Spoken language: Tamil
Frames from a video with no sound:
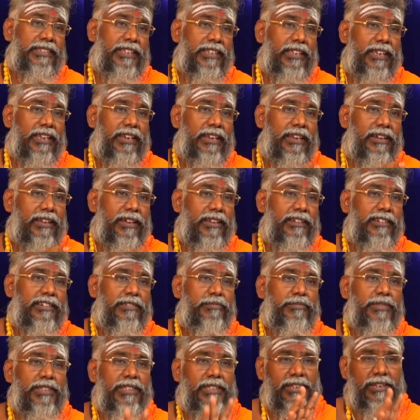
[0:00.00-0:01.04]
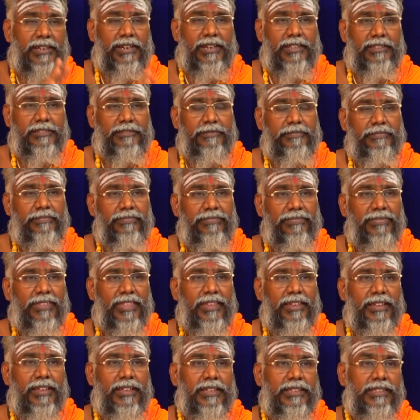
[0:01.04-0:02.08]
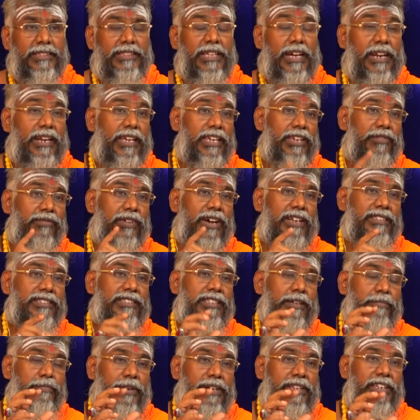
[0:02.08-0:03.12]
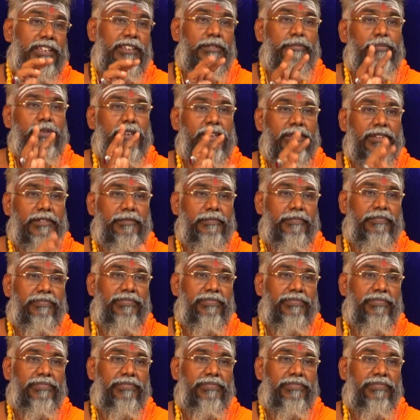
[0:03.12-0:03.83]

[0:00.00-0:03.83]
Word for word: சரியில்லைனாலும் நிம்மதி இருக்காது தலை வாசப்படின்னு பேர்